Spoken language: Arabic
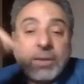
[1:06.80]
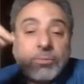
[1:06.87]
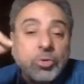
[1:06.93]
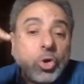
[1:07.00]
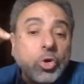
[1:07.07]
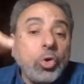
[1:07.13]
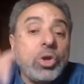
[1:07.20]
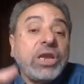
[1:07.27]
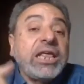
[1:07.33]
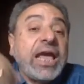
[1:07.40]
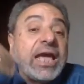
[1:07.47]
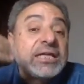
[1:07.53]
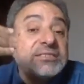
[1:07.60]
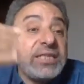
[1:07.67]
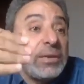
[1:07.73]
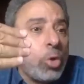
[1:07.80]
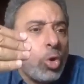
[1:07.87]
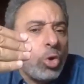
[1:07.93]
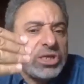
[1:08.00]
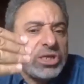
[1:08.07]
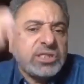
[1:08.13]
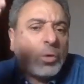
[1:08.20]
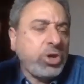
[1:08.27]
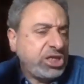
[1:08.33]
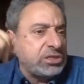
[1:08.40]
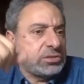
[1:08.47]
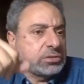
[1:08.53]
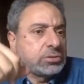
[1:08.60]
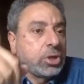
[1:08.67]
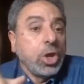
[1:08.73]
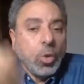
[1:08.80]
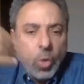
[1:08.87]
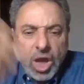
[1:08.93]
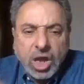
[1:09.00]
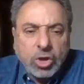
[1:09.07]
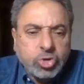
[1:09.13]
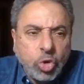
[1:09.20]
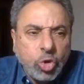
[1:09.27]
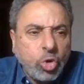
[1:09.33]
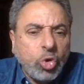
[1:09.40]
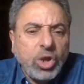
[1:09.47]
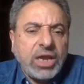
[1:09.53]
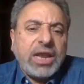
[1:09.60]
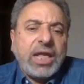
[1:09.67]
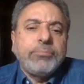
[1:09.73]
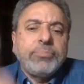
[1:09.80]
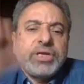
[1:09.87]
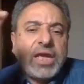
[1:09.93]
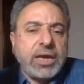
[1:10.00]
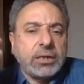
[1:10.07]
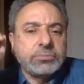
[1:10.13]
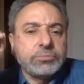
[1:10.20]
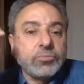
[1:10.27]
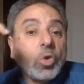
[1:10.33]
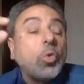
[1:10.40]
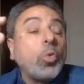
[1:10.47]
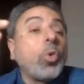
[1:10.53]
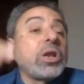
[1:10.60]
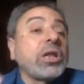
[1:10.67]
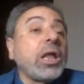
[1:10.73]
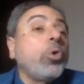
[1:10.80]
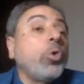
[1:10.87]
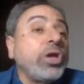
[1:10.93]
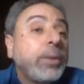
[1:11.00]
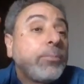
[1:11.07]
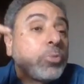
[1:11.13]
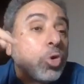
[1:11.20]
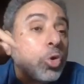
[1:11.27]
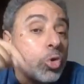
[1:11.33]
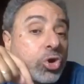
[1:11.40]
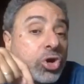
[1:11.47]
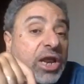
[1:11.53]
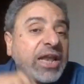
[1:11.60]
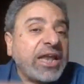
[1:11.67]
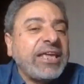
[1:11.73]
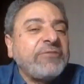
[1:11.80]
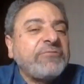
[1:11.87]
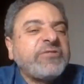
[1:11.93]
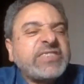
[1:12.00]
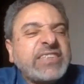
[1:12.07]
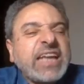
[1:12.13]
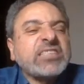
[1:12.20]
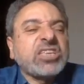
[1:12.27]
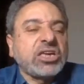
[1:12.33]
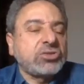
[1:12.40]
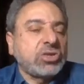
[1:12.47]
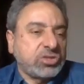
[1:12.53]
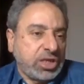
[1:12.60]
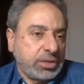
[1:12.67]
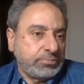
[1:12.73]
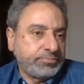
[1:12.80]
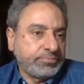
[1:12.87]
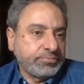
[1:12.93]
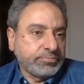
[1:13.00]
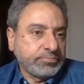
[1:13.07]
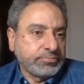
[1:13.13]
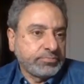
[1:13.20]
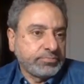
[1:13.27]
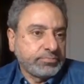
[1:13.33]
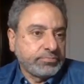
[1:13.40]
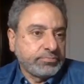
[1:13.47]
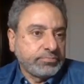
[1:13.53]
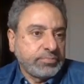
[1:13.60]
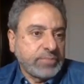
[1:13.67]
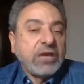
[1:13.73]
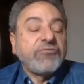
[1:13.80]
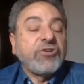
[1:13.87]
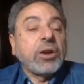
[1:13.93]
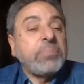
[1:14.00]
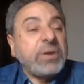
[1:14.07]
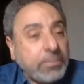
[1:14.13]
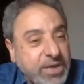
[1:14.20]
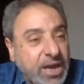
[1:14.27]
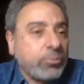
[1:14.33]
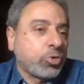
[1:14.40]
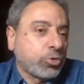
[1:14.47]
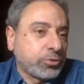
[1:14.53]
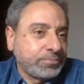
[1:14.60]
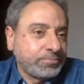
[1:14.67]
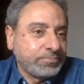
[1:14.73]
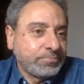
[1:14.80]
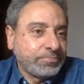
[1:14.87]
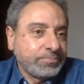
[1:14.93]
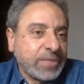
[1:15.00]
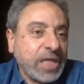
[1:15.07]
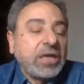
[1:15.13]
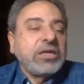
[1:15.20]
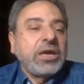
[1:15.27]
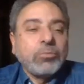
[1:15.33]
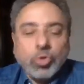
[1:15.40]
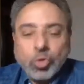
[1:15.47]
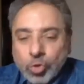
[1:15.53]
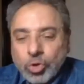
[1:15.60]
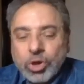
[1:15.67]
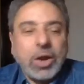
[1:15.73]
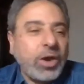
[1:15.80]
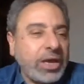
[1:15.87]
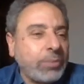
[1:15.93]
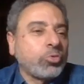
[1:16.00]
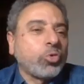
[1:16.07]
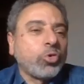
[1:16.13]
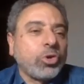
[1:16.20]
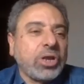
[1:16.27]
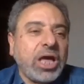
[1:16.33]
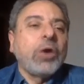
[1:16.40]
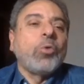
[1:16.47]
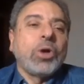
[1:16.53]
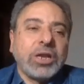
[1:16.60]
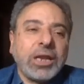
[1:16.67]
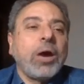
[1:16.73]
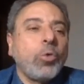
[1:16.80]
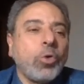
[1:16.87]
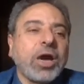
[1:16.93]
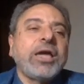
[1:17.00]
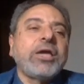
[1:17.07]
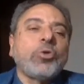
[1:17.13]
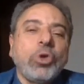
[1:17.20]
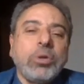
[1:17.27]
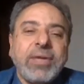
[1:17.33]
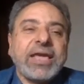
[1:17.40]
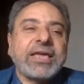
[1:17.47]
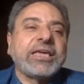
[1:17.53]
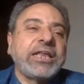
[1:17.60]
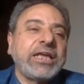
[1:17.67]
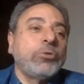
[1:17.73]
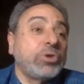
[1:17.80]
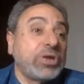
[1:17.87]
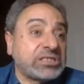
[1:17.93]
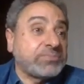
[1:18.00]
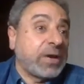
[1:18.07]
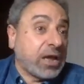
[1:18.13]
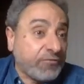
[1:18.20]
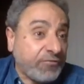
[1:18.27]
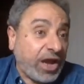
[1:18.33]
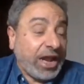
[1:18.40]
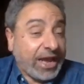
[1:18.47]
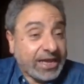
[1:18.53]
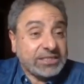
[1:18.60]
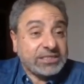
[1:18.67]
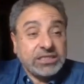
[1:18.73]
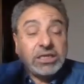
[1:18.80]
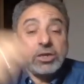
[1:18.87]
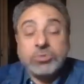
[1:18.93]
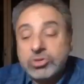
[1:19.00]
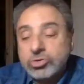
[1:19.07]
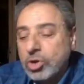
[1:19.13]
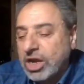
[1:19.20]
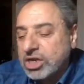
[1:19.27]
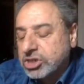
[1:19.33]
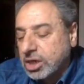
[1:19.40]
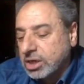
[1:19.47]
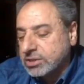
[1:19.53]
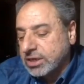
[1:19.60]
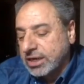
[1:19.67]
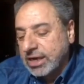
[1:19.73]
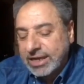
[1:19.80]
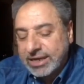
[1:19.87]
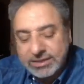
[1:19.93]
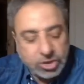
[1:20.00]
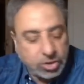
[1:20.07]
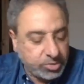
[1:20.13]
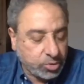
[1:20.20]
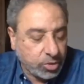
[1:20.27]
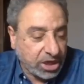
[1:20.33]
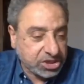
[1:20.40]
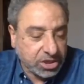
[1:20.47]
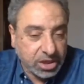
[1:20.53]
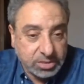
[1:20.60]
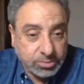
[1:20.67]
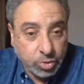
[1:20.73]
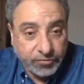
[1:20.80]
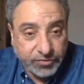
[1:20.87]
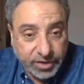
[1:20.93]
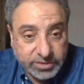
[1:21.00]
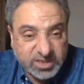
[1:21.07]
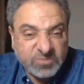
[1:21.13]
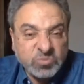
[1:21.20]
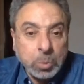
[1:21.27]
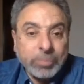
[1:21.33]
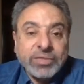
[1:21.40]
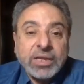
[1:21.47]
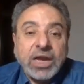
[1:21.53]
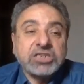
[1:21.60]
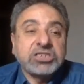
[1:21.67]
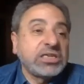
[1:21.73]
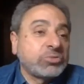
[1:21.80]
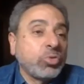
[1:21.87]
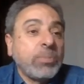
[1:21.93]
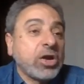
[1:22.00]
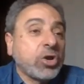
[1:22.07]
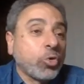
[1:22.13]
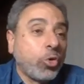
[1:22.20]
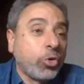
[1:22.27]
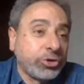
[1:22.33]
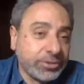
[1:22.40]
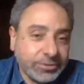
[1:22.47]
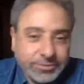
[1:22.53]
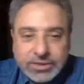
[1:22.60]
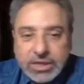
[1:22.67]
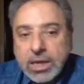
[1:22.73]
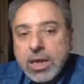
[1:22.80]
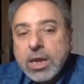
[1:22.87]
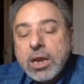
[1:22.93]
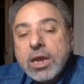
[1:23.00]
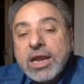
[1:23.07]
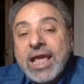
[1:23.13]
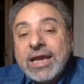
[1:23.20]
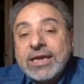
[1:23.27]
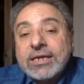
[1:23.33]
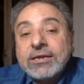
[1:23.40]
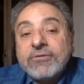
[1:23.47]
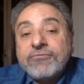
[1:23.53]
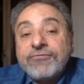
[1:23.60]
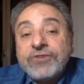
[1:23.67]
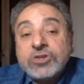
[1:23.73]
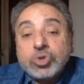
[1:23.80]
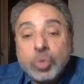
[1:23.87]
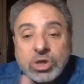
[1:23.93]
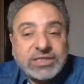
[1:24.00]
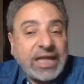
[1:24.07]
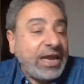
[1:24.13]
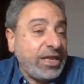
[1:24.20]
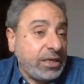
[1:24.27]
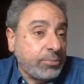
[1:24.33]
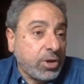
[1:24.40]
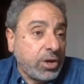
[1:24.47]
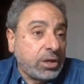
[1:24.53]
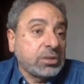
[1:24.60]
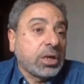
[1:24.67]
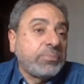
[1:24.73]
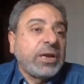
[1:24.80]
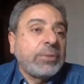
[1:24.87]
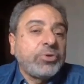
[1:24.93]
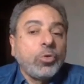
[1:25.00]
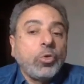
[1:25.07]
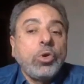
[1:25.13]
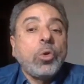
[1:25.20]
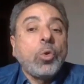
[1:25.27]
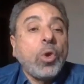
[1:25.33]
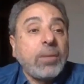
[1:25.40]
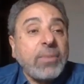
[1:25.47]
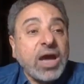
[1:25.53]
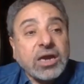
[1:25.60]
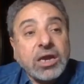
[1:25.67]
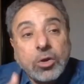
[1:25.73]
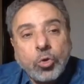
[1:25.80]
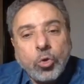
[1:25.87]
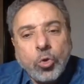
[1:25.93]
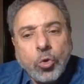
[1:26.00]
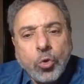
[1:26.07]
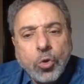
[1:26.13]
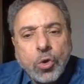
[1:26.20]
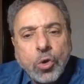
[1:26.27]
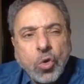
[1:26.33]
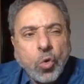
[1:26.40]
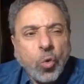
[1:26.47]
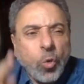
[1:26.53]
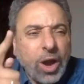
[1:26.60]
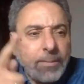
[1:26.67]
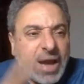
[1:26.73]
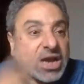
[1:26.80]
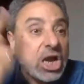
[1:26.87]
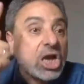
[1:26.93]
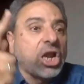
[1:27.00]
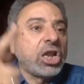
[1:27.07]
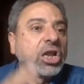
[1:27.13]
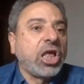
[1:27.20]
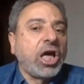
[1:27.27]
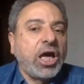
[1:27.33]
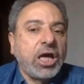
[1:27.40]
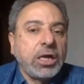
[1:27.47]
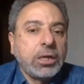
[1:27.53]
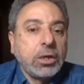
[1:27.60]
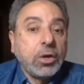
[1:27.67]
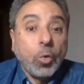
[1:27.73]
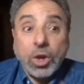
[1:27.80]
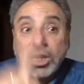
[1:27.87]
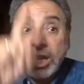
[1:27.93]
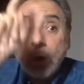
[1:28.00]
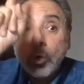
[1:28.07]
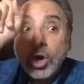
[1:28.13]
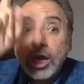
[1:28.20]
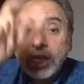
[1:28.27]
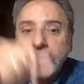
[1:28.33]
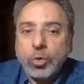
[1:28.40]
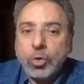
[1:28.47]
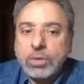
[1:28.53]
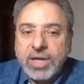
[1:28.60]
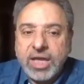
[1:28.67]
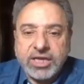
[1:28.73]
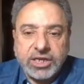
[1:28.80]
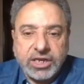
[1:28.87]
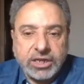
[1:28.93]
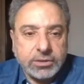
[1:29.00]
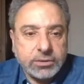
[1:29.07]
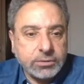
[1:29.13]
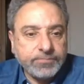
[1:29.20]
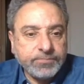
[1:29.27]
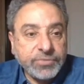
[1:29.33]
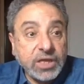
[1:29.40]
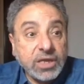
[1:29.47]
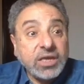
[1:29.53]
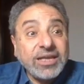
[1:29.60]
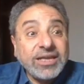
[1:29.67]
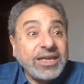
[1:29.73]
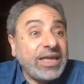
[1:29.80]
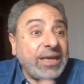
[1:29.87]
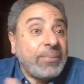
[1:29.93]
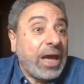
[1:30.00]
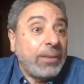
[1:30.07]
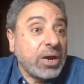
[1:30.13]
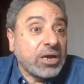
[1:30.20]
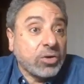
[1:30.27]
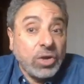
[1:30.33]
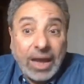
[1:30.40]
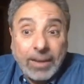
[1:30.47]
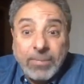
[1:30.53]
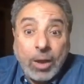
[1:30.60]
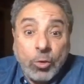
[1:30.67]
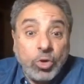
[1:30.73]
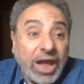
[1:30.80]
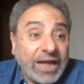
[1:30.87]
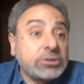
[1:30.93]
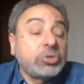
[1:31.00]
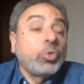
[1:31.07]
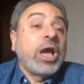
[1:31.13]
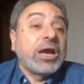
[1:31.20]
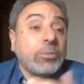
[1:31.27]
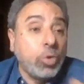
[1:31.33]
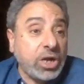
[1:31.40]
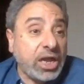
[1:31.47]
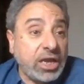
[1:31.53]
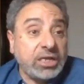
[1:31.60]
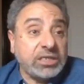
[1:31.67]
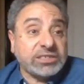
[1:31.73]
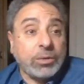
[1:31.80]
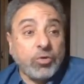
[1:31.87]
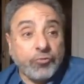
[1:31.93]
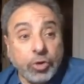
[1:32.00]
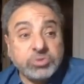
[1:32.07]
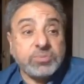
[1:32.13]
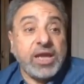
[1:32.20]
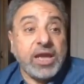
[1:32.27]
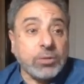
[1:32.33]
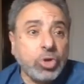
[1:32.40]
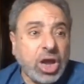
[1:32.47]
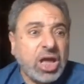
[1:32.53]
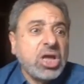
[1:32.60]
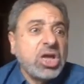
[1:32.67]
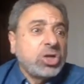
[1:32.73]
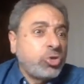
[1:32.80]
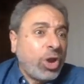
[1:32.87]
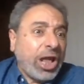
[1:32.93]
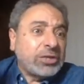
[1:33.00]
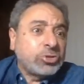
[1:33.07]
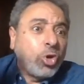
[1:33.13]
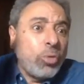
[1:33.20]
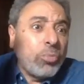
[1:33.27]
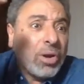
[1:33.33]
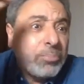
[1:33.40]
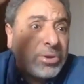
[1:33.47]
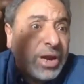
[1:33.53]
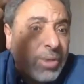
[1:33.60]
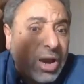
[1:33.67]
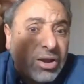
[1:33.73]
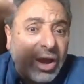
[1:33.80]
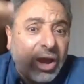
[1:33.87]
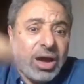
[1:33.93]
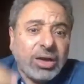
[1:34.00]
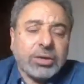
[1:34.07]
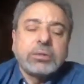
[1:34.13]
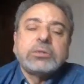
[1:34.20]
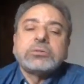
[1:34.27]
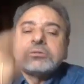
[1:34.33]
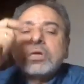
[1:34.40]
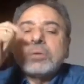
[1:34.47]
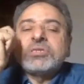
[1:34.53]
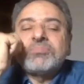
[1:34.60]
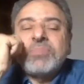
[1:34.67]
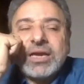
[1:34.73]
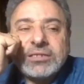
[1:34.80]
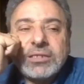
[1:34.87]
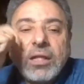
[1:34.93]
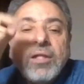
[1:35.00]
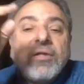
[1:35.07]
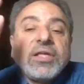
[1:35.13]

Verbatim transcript: بيمكروا ليهدموا التوحيد ويقتلوا الانبياء والله يمكر لافساد خططهم فربنا بيمكر يمكرون ويمكر الله والله خير الماكرين والناس بقى رافعه الحاجات دي من دول عشان خاطر ايه الايات دي من دول عشان خاطر موضوع فرنسا عشان اسمه ماكرون لكن في سوره ال عمران ربنا بيقول ومكروا ومكر الله والله خير الماكرين ايه بقى مكر الله معقول حد وهجمونا الاسلاموفوبس بيهاجمونا دول عندهم ربنا منكار طب اسمع كده